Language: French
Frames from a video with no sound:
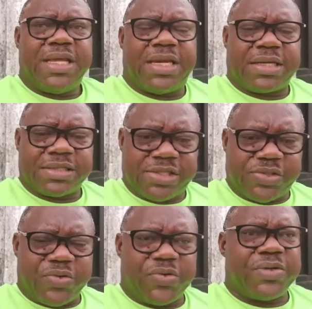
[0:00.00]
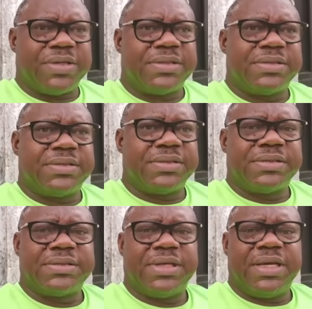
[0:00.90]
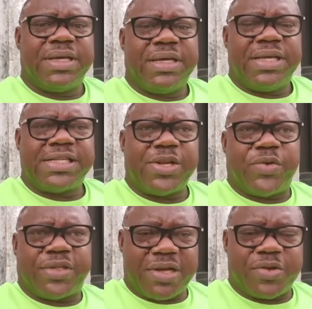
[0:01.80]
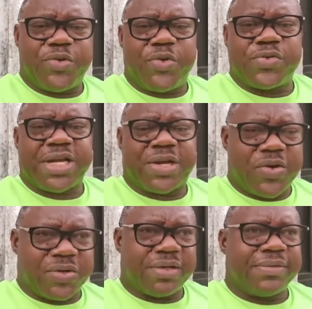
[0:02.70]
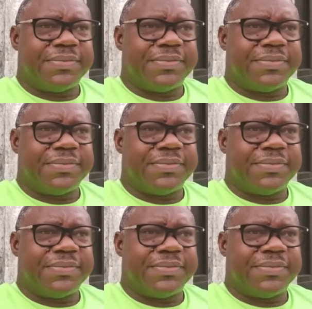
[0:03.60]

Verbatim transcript: La transition, c'est le temps que Dieu nous accorde.